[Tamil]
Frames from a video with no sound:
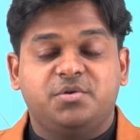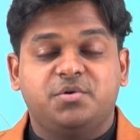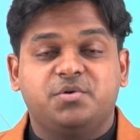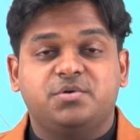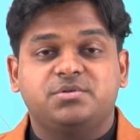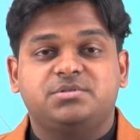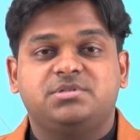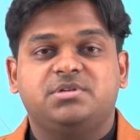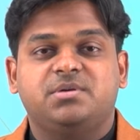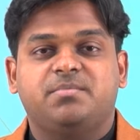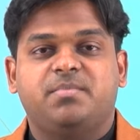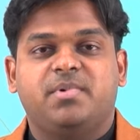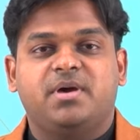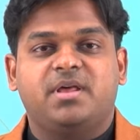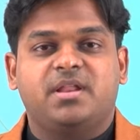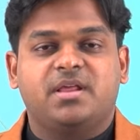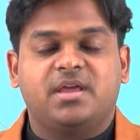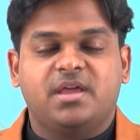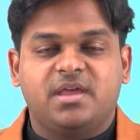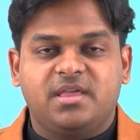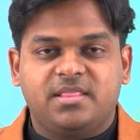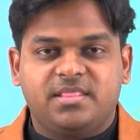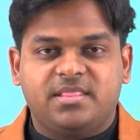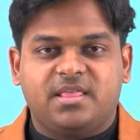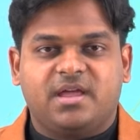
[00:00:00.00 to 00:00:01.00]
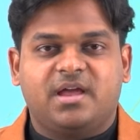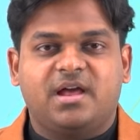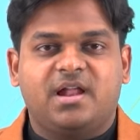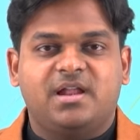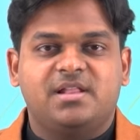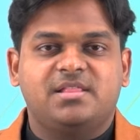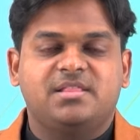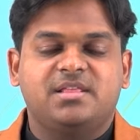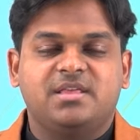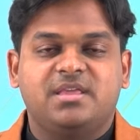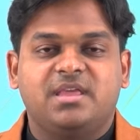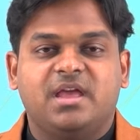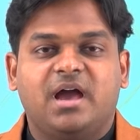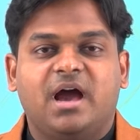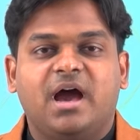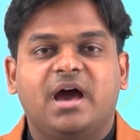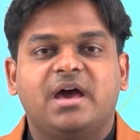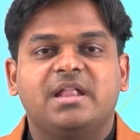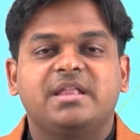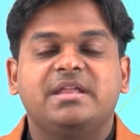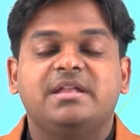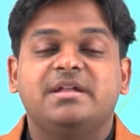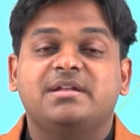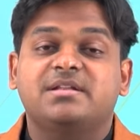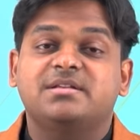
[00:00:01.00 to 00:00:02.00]
யோசிச்சு பாருங்கள் இந்த காலத்தை
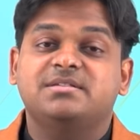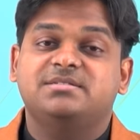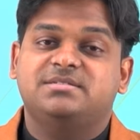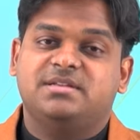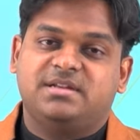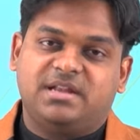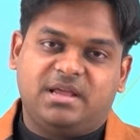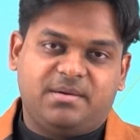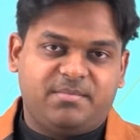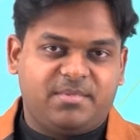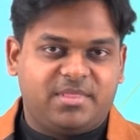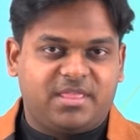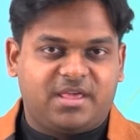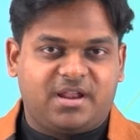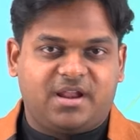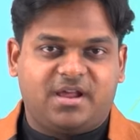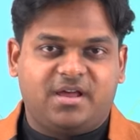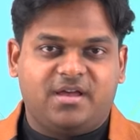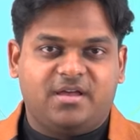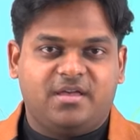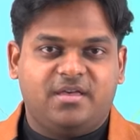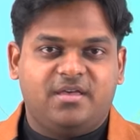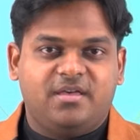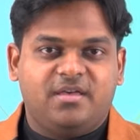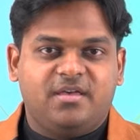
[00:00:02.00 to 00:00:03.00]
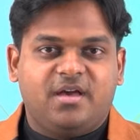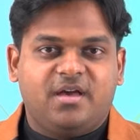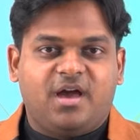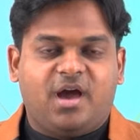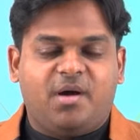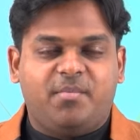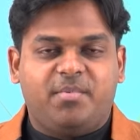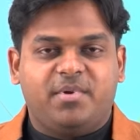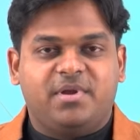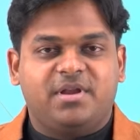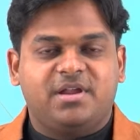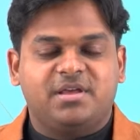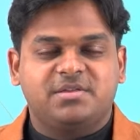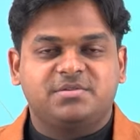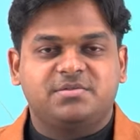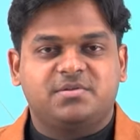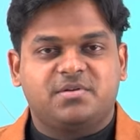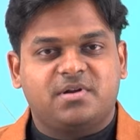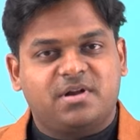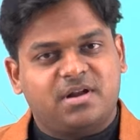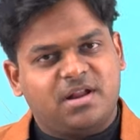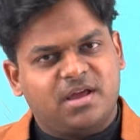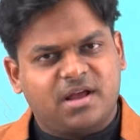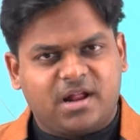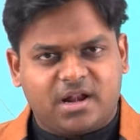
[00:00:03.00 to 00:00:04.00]
யார் இன்ட்ரெஸ்ட் இல்லாமல் தராங்க அப்போ என்ன
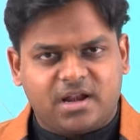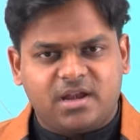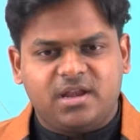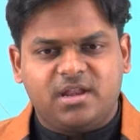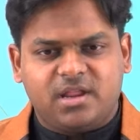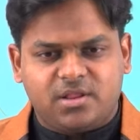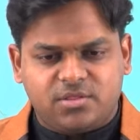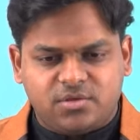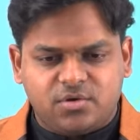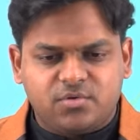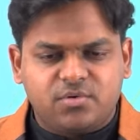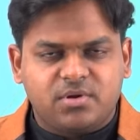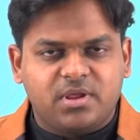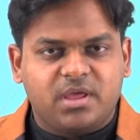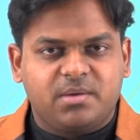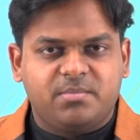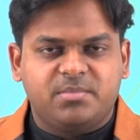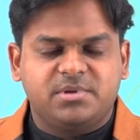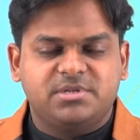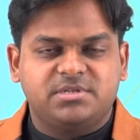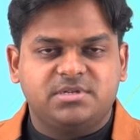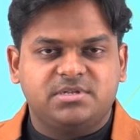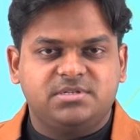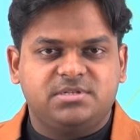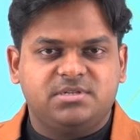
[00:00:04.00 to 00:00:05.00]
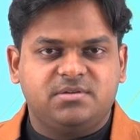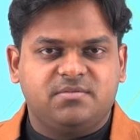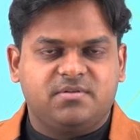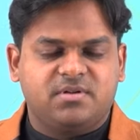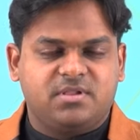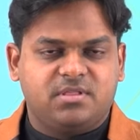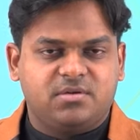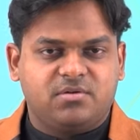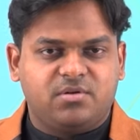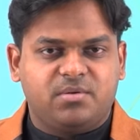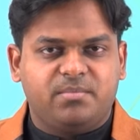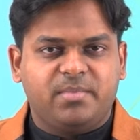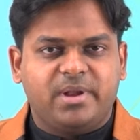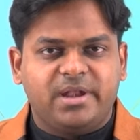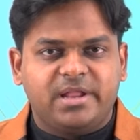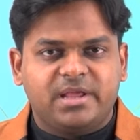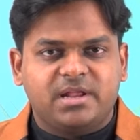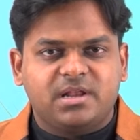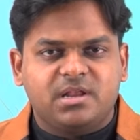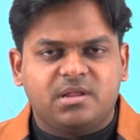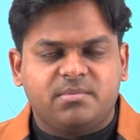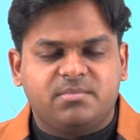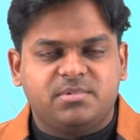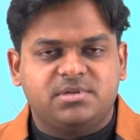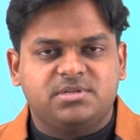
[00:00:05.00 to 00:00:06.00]
சொல்கிறாங்கன்னா கடன் ஏதோ ஒரு எமர்ஜென்சி வருது ஒரு
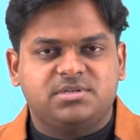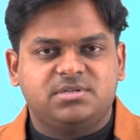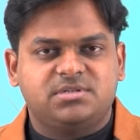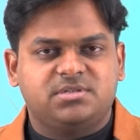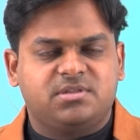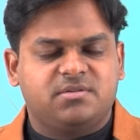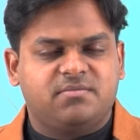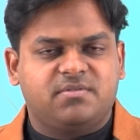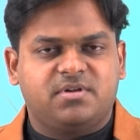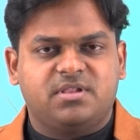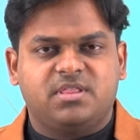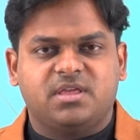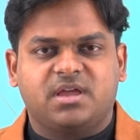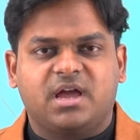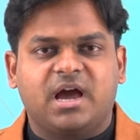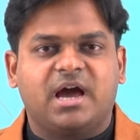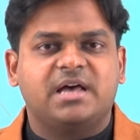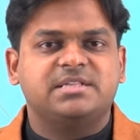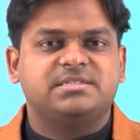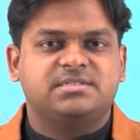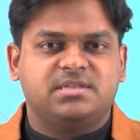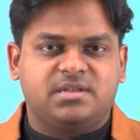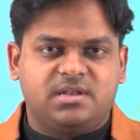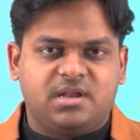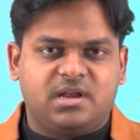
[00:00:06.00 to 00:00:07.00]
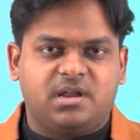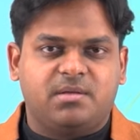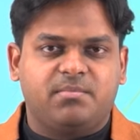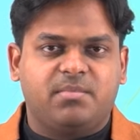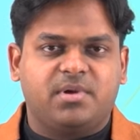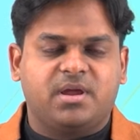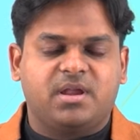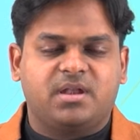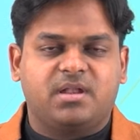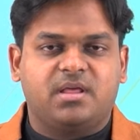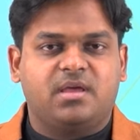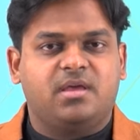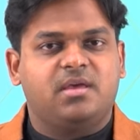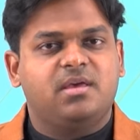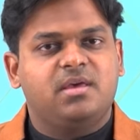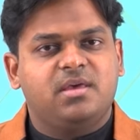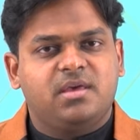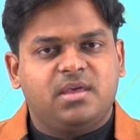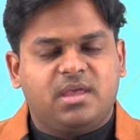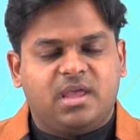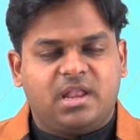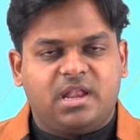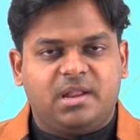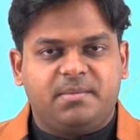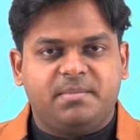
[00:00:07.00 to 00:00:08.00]
மெடிக்கல் எமர்ஜென்சி வருது காசு இல்லை நம்மக்கிட்ட
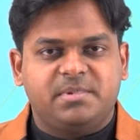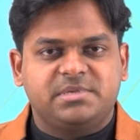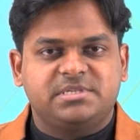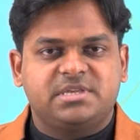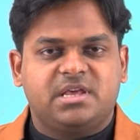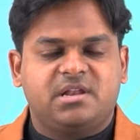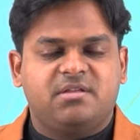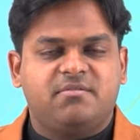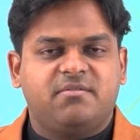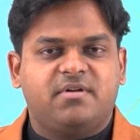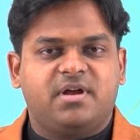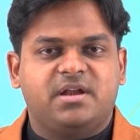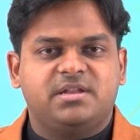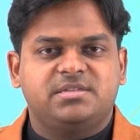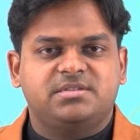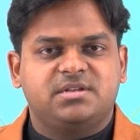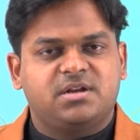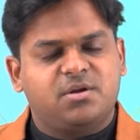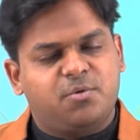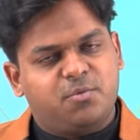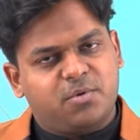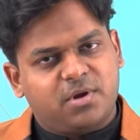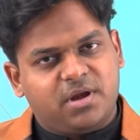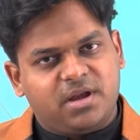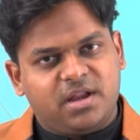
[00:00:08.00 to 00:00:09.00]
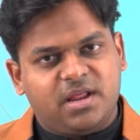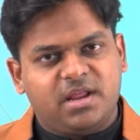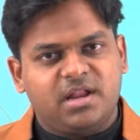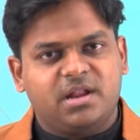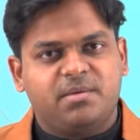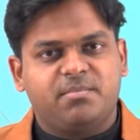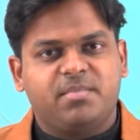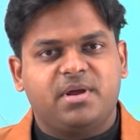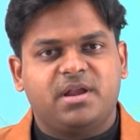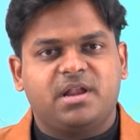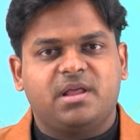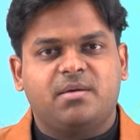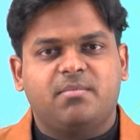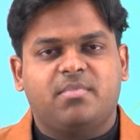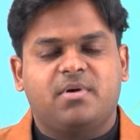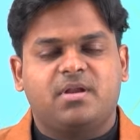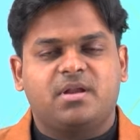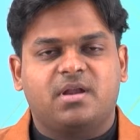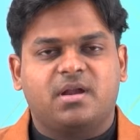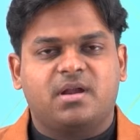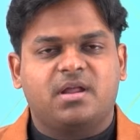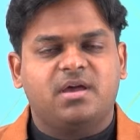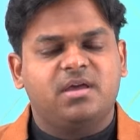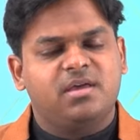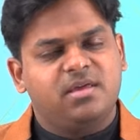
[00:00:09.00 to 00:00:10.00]
எல்லாமே செலவாயிடுச்சுன்னா உடனே நம்ம என்ன
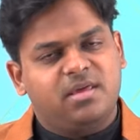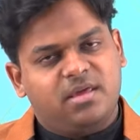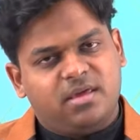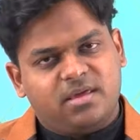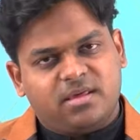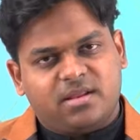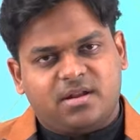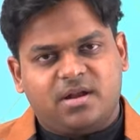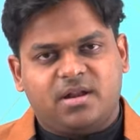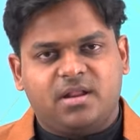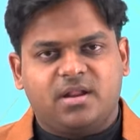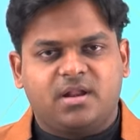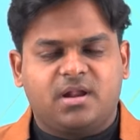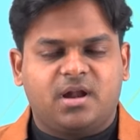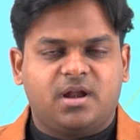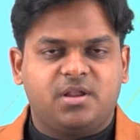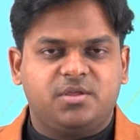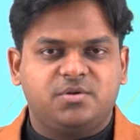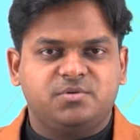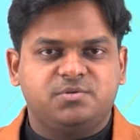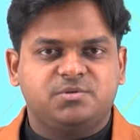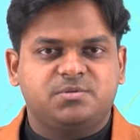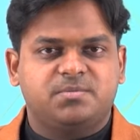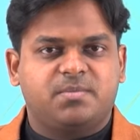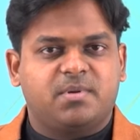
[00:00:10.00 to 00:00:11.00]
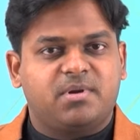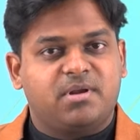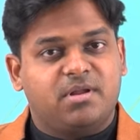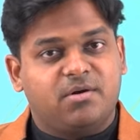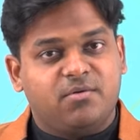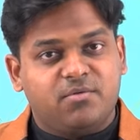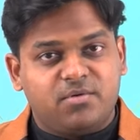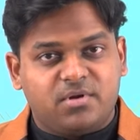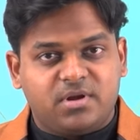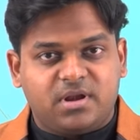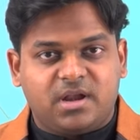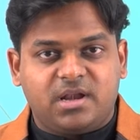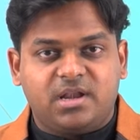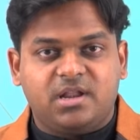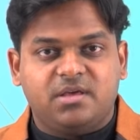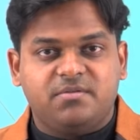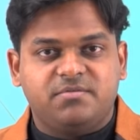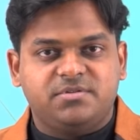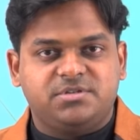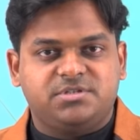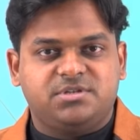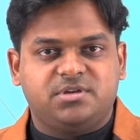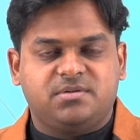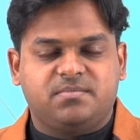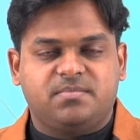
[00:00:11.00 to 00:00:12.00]
பண்ணலாம்னா கிரெடிட் கார்டு யூஸ் பண்ணலாம் ஒரு நல்ல
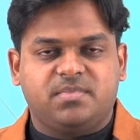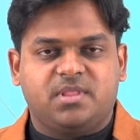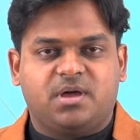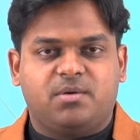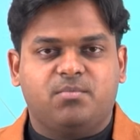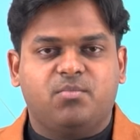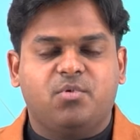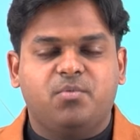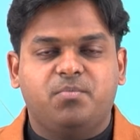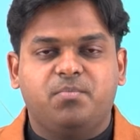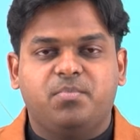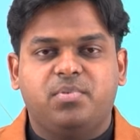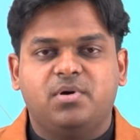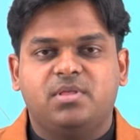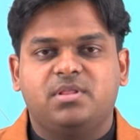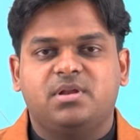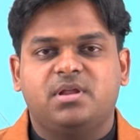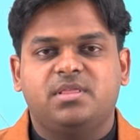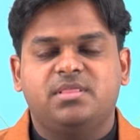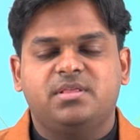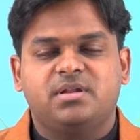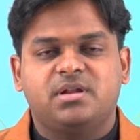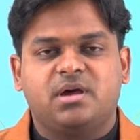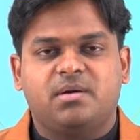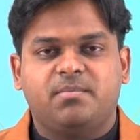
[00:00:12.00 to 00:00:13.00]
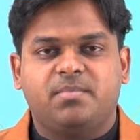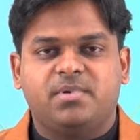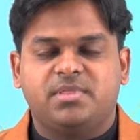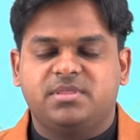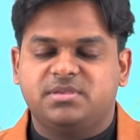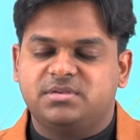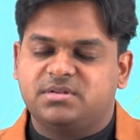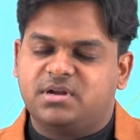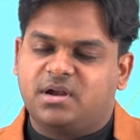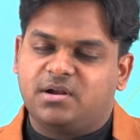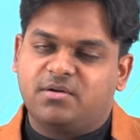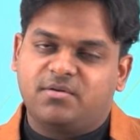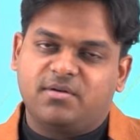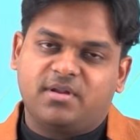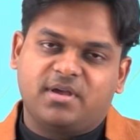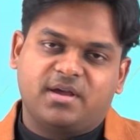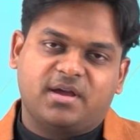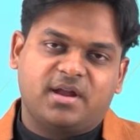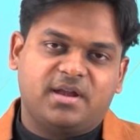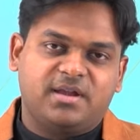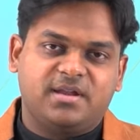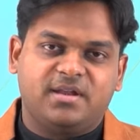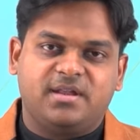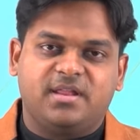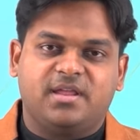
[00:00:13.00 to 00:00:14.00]
விஷயம் தான் முப்பதுலேருந்து நாற்பத்தஞ்சு நாளுக்குள்ள
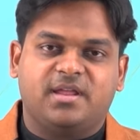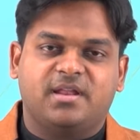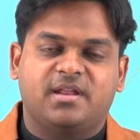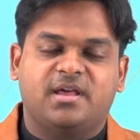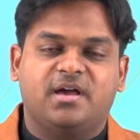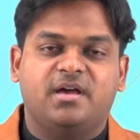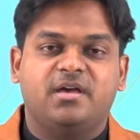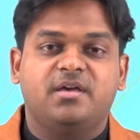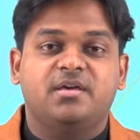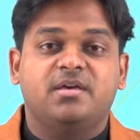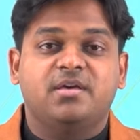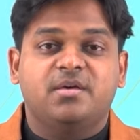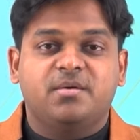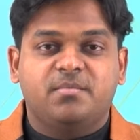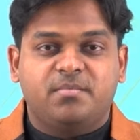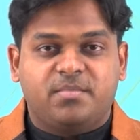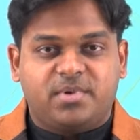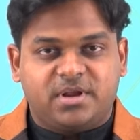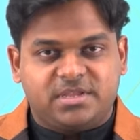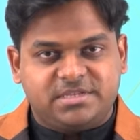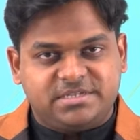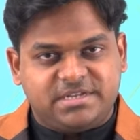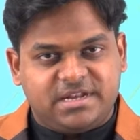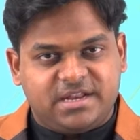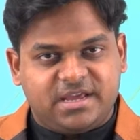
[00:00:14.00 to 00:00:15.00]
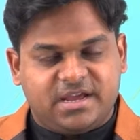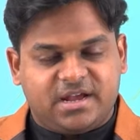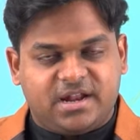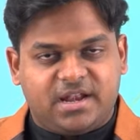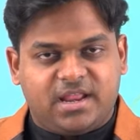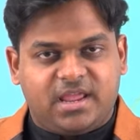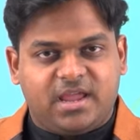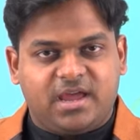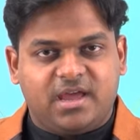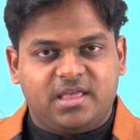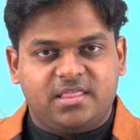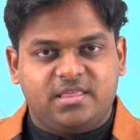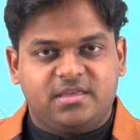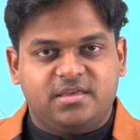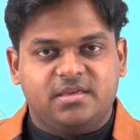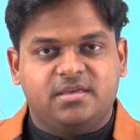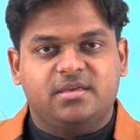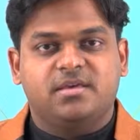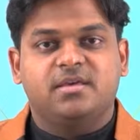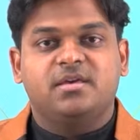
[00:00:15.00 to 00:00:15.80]
கட்டிட்டிங்கன்னா பிரச்சனை கிடையாது